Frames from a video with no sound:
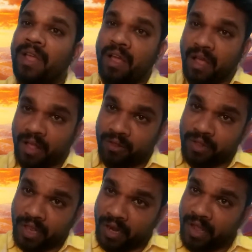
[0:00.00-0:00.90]
அதாவது
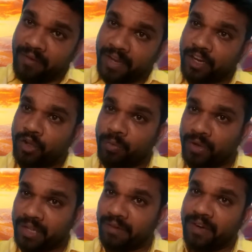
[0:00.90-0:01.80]
எல்லா வினைகளுக்கும் ஒரு
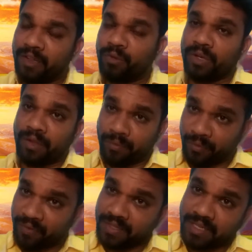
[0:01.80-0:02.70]
எதிர்வினை இருக்குது
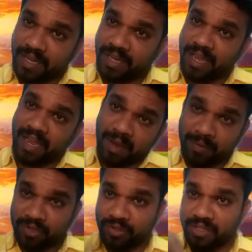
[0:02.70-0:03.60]
விவசாயியை
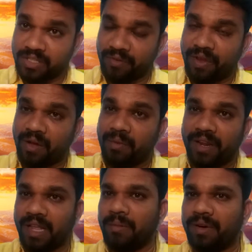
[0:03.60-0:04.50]
ஏமாற்றணும்னு நினச்ச வியாபாரி
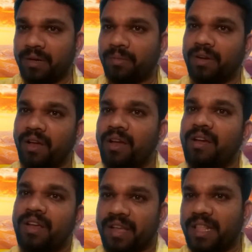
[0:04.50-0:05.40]
ஏமாற்றப்பட்டான்
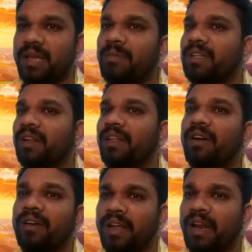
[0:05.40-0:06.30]
இதே மாதிரி தான்
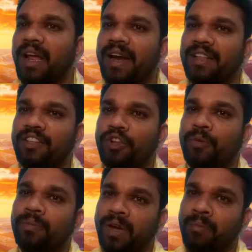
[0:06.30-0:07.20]
எல்லா இடத்துலையும்
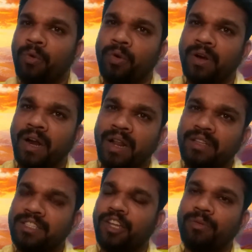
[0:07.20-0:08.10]
நம்ம ஒரு நல்லது
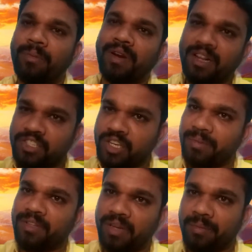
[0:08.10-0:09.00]
செய்கிறோம் அப்படின்னா
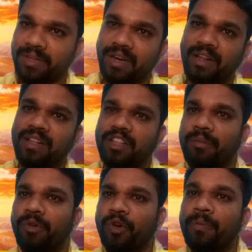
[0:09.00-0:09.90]
நிச்சயமாக அது நமக்கு நல்லதாக திரும்பி வரும்